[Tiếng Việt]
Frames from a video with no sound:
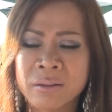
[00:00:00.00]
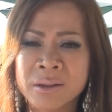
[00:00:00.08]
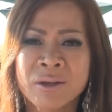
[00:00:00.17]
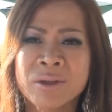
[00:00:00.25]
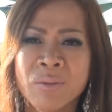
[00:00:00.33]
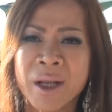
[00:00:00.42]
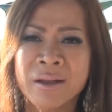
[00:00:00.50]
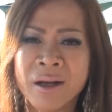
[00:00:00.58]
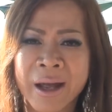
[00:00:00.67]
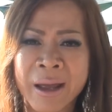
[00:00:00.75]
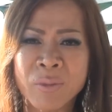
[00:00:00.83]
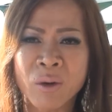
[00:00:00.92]
sao trong giấy tờ
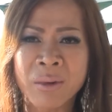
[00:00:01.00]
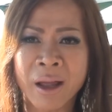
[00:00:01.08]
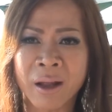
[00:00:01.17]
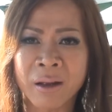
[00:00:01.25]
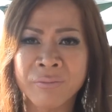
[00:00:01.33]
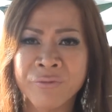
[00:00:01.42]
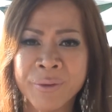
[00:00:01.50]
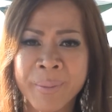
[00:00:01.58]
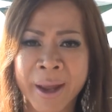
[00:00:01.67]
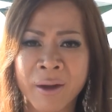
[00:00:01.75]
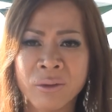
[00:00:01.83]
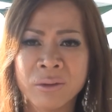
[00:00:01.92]
em cũng là
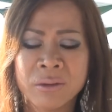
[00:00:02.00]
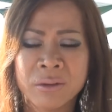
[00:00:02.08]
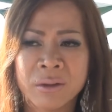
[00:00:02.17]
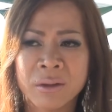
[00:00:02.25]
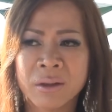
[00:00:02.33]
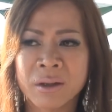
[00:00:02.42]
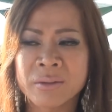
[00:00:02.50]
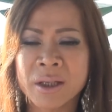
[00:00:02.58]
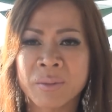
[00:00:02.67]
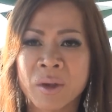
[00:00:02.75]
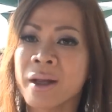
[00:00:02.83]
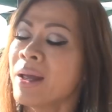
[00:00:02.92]
female
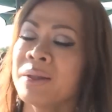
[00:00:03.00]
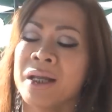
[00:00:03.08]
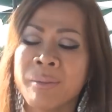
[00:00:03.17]
xong nói em thì